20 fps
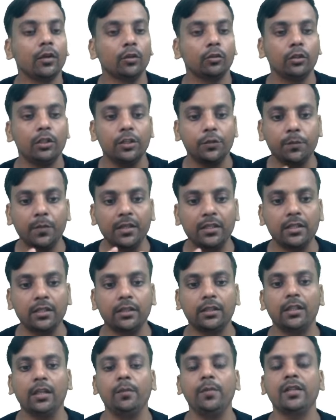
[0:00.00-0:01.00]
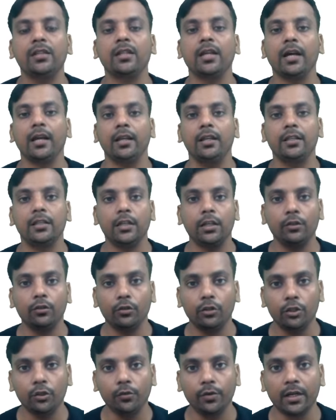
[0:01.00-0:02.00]
तो इसमें जितने भी सारे इसके जो
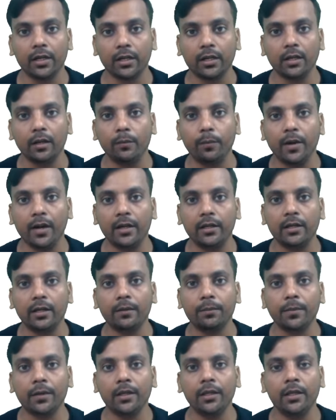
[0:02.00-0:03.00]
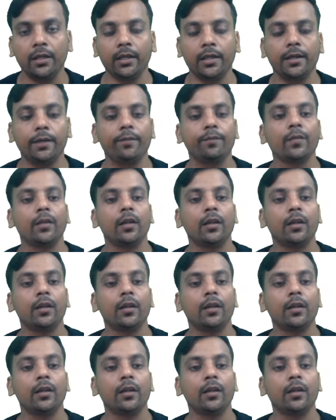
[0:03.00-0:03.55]
थ्योरेटिकल पार्ट आपका ये है